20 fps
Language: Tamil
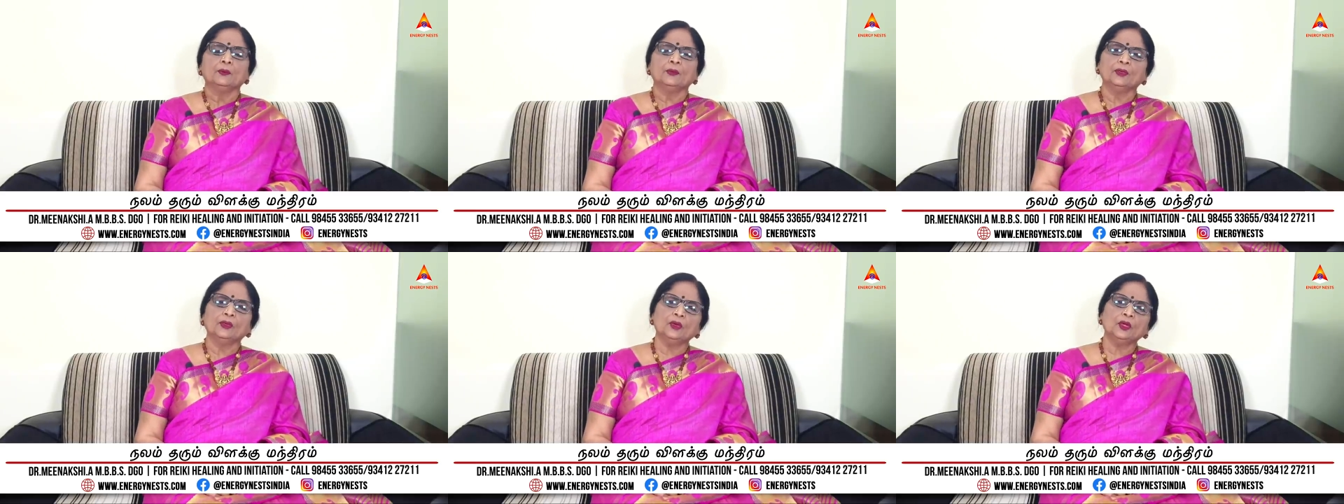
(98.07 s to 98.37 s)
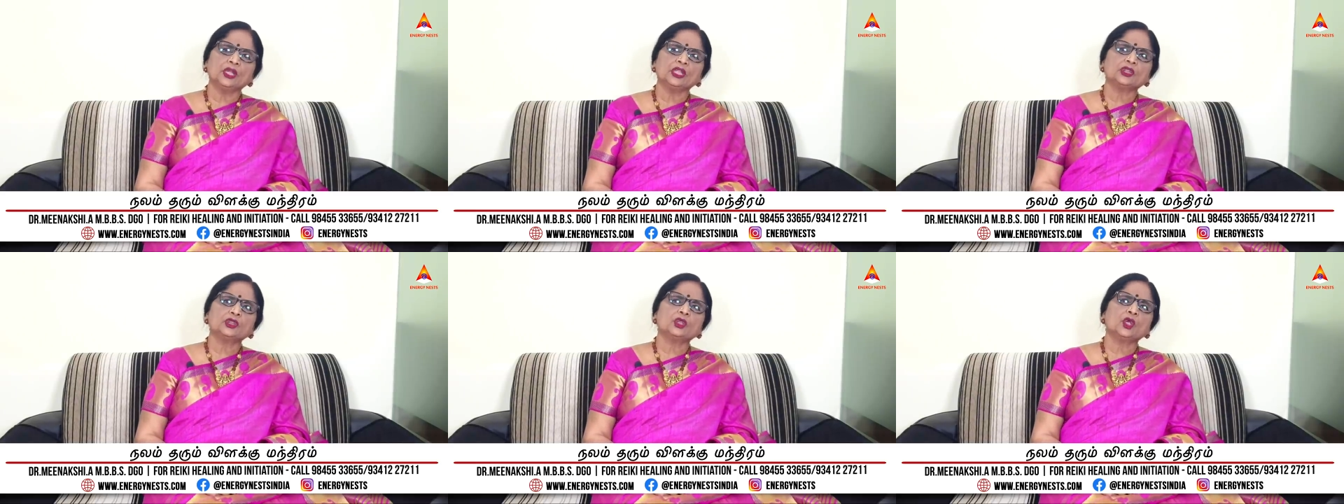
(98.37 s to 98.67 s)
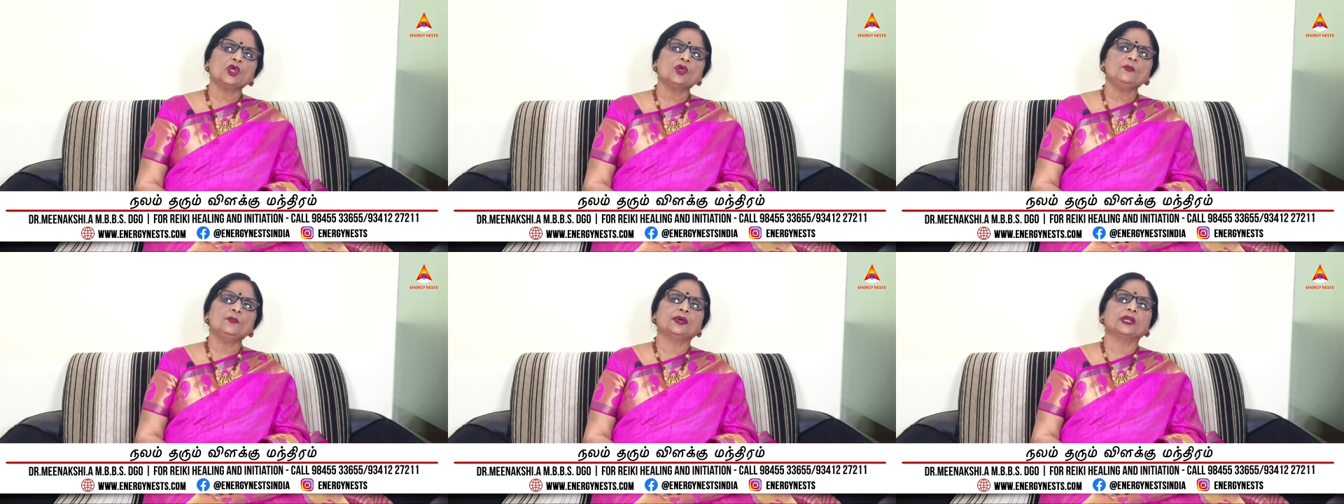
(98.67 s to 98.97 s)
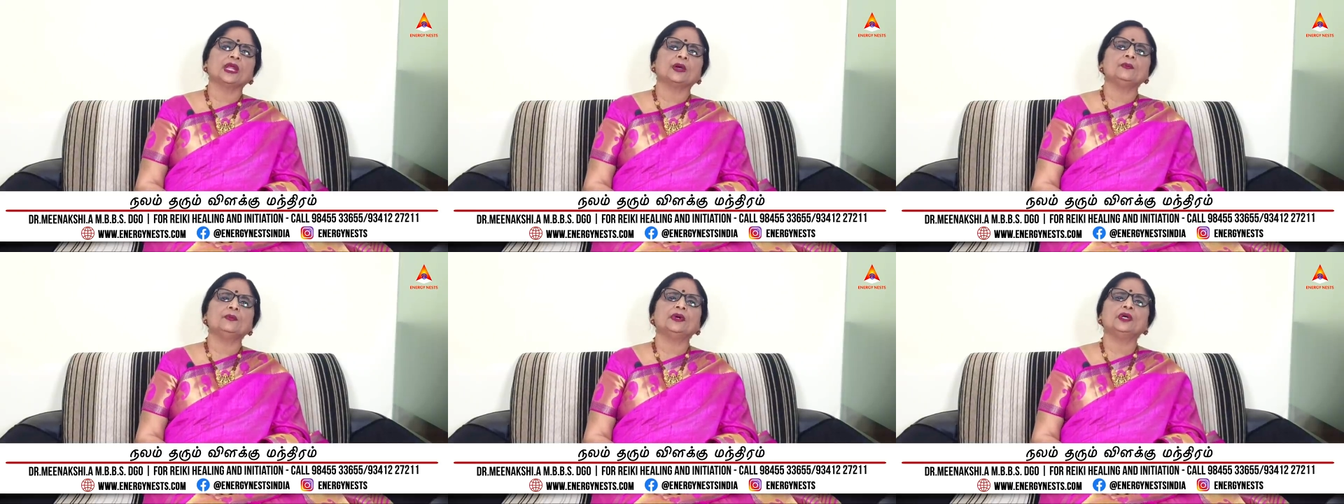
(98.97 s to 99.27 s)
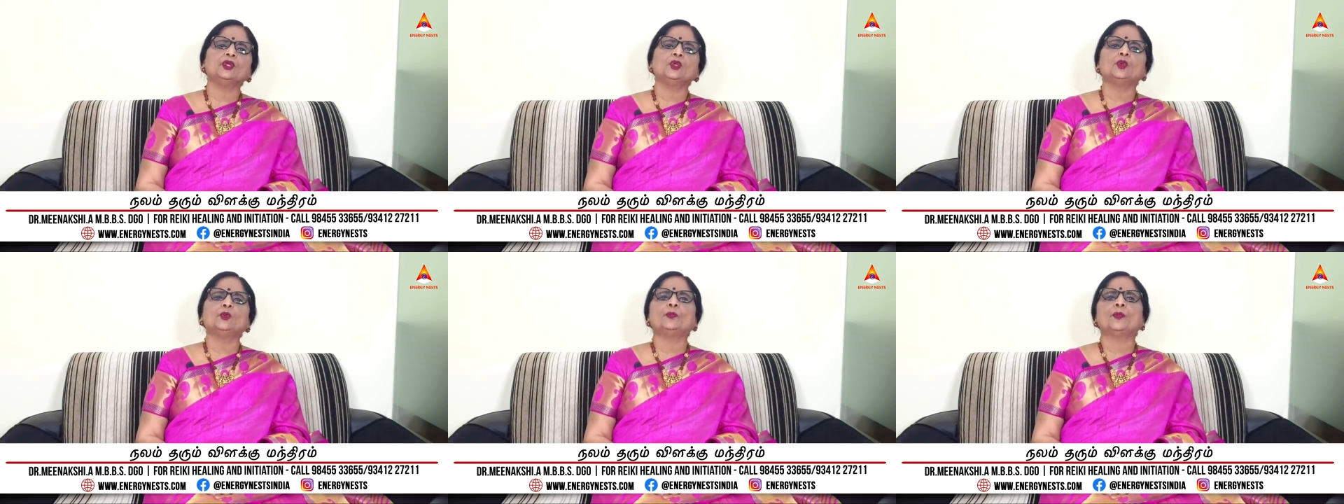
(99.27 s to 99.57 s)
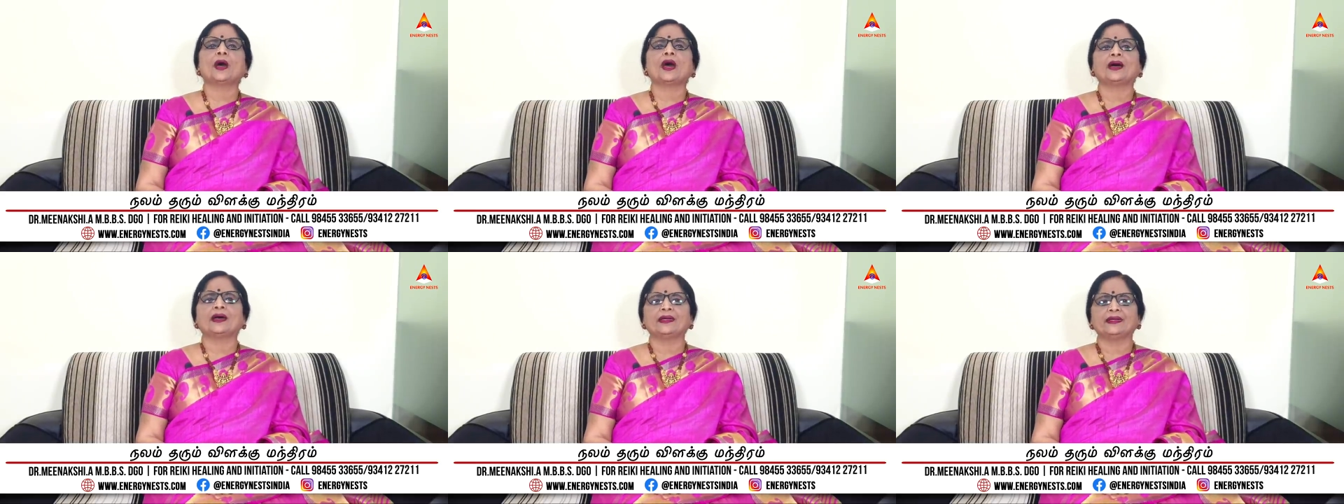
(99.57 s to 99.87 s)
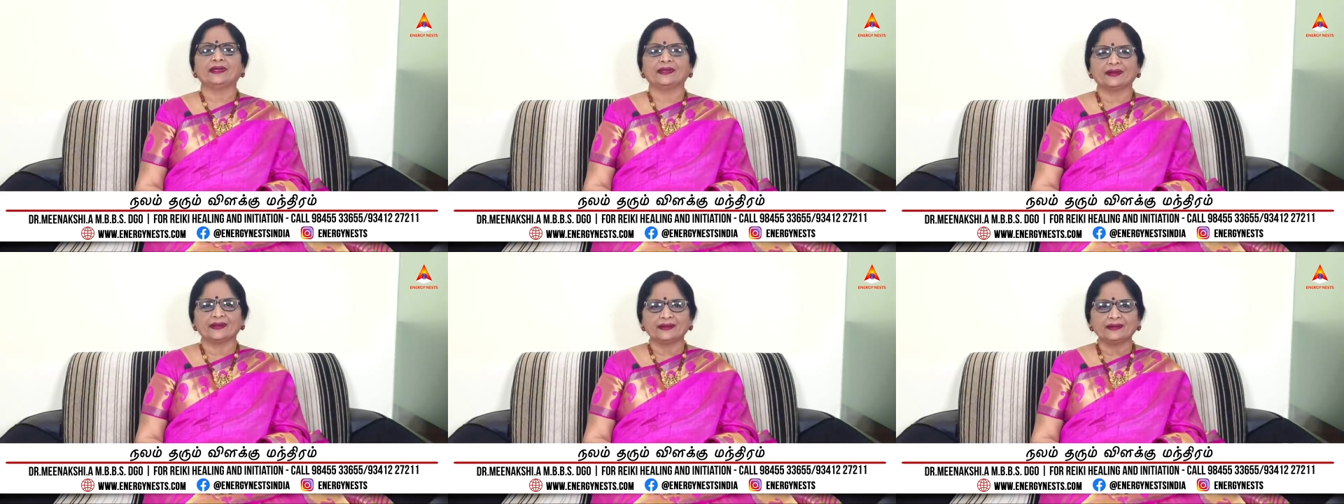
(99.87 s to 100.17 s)
மூரத்தோ பிரம்ம
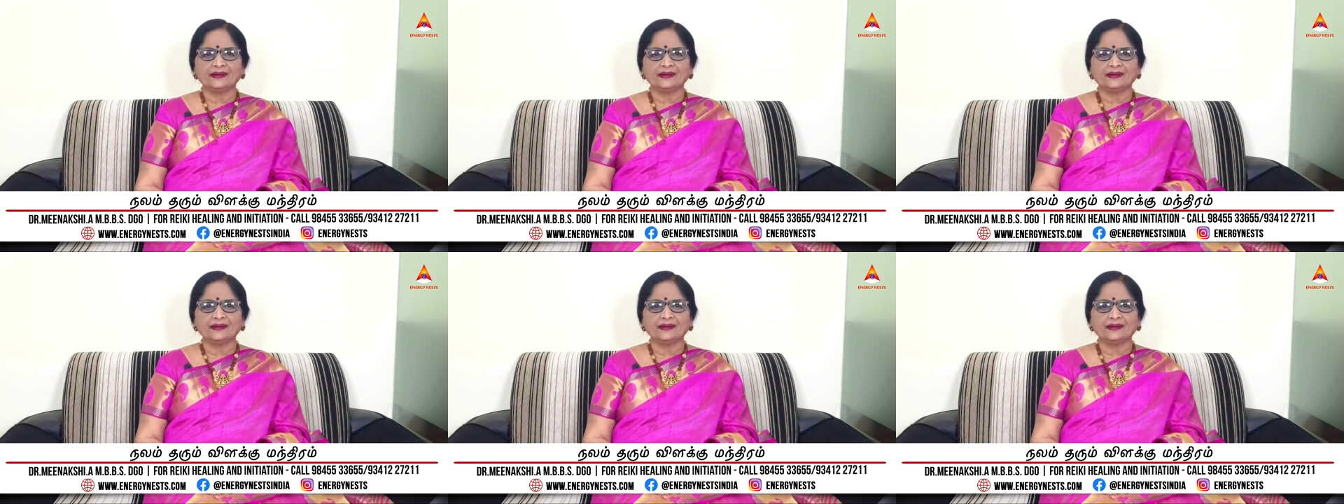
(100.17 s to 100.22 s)
ரூபாய